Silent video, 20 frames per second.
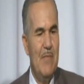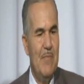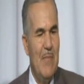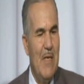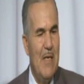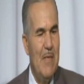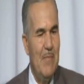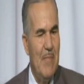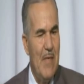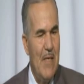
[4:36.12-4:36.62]

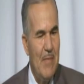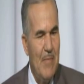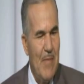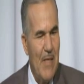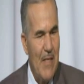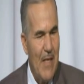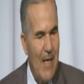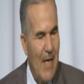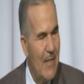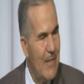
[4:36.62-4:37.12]
ما
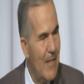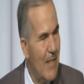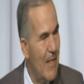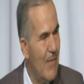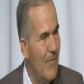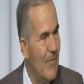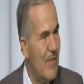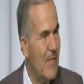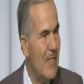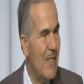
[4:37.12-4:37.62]
ماذا حدث
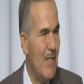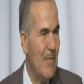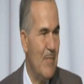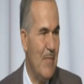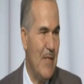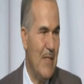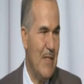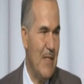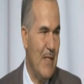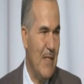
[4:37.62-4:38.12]
في السنه
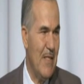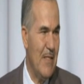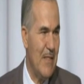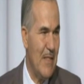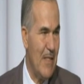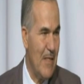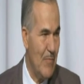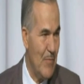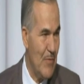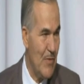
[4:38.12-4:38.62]
الماضيه هذه
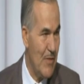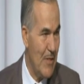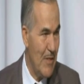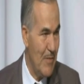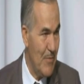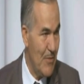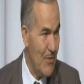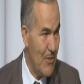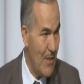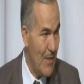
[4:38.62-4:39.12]
السنه
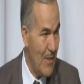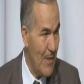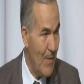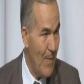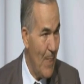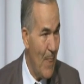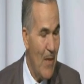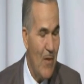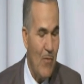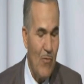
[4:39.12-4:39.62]
المنصرمه ان شاء الله
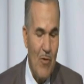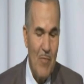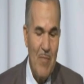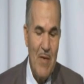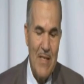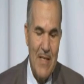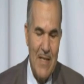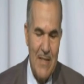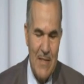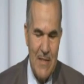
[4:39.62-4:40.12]

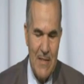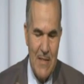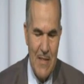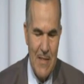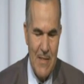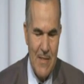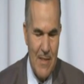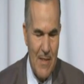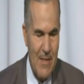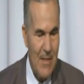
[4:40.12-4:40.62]
وماذا عددنا
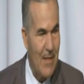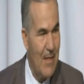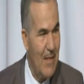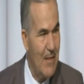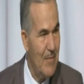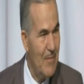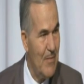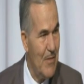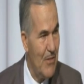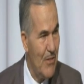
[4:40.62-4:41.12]
للسنه
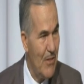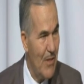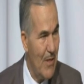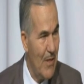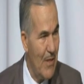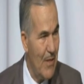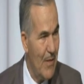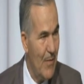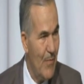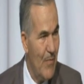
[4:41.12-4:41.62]
القادمه ان شاء
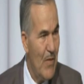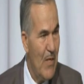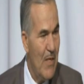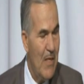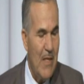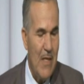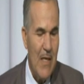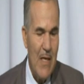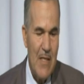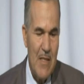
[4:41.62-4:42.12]
الله
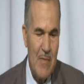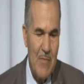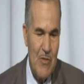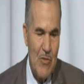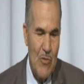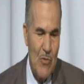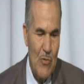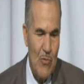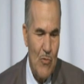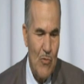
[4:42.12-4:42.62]
طيب. هذا
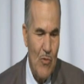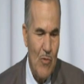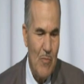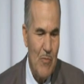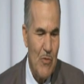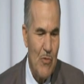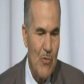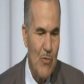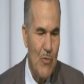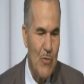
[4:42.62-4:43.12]
المجهود هو
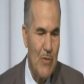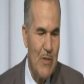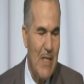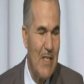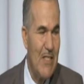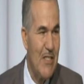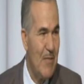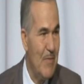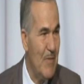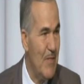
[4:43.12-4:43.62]
مجهود
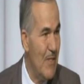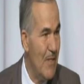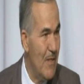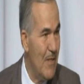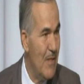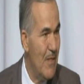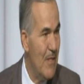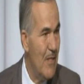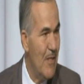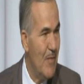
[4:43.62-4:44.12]
الجميع
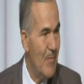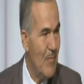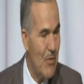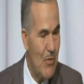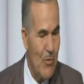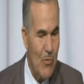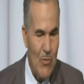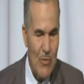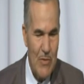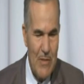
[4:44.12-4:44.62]

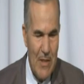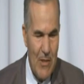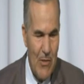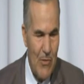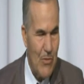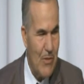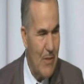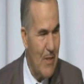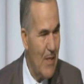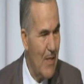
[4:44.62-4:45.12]
مجهود
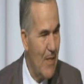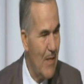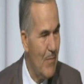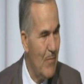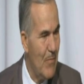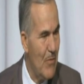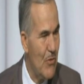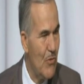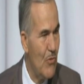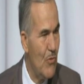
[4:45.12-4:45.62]
الاستاذ
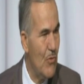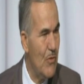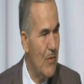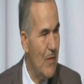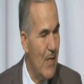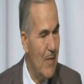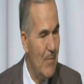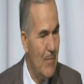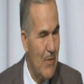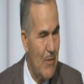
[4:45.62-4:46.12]
مجهود
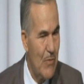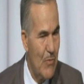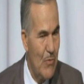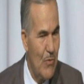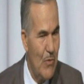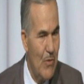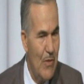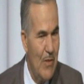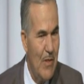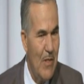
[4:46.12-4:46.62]

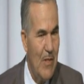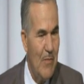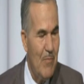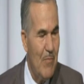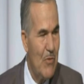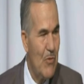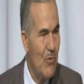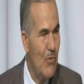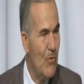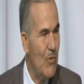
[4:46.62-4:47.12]
المسؤول
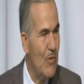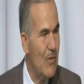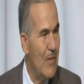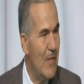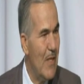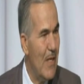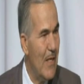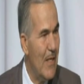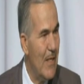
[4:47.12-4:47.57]
مجهود